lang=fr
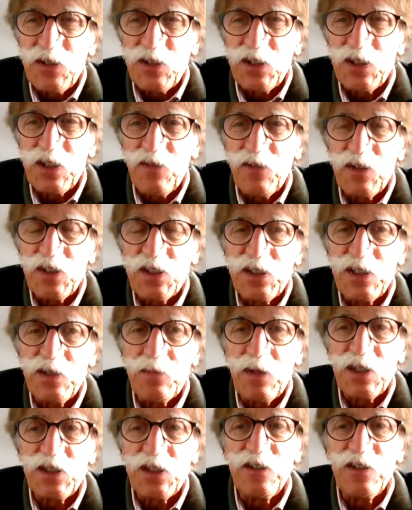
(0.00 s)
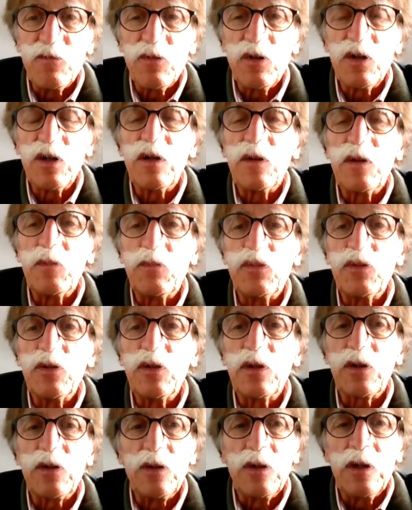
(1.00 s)
euh, s'est investi massivement
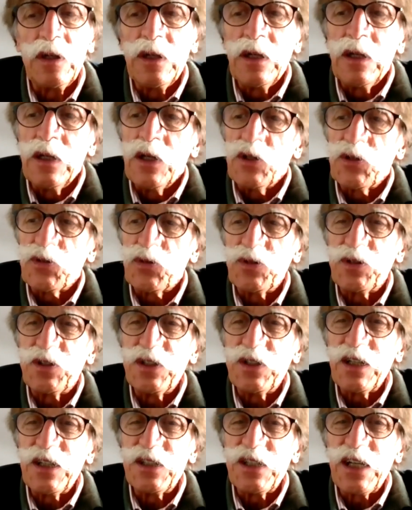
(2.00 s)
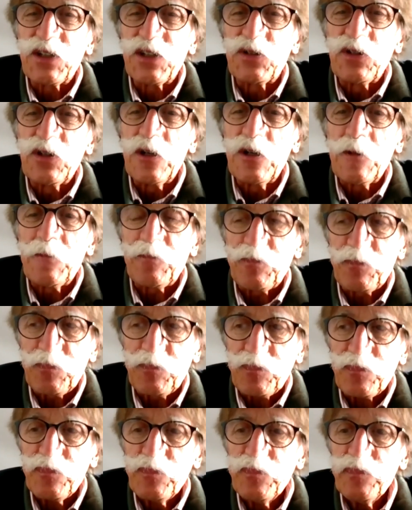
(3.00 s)
pour que, soutenir les acteurs.
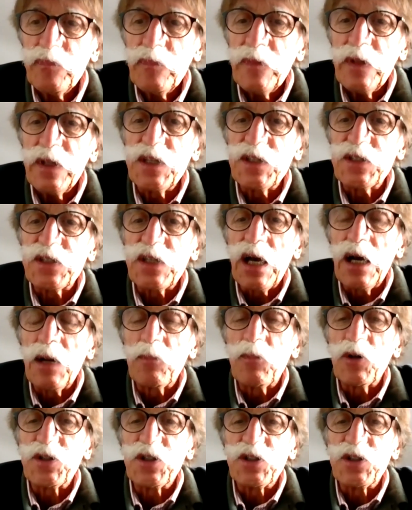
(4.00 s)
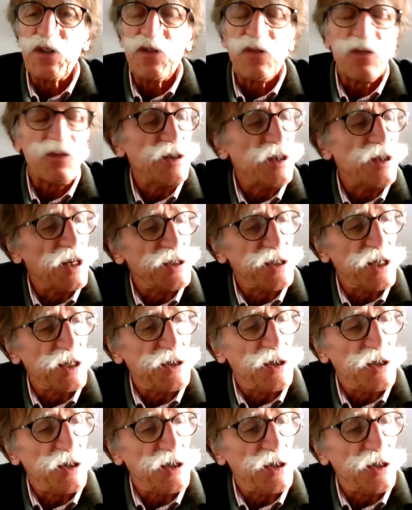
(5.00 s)
Et ça a apporté ses fruits dans un